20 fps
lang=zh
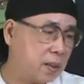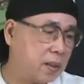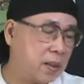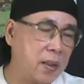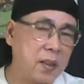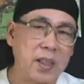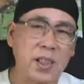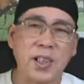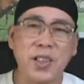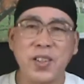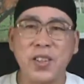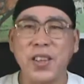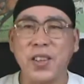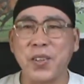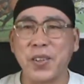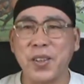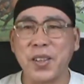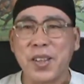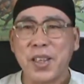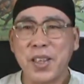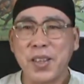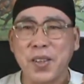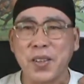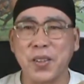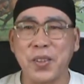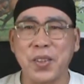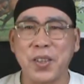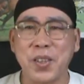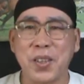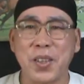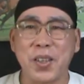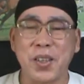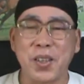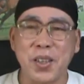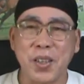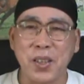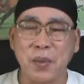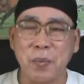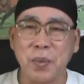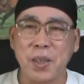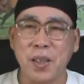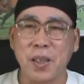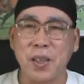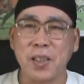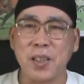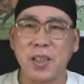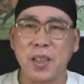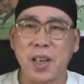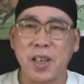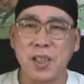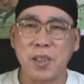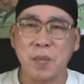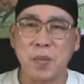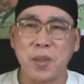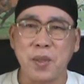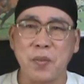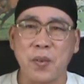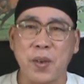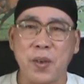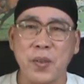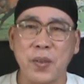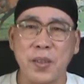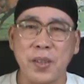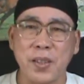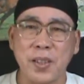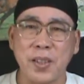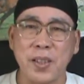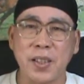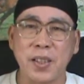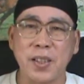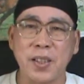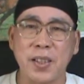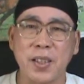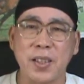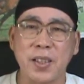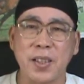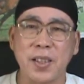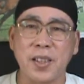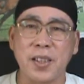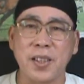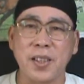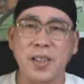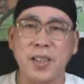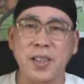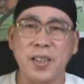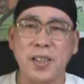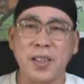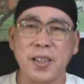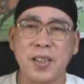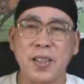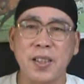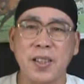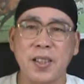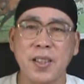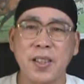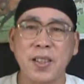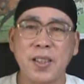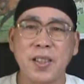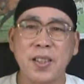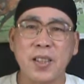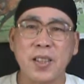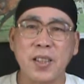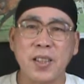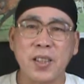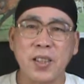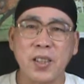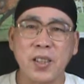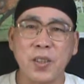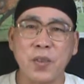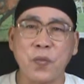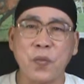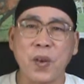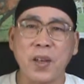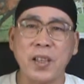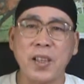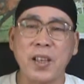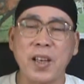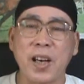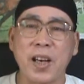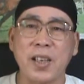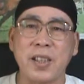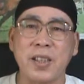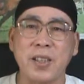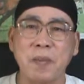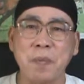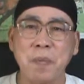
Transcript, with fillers: 那其实像有一个例，有一个呃，不知道现在还是不是绿宝员，一个一个一个一个一个 funny guy，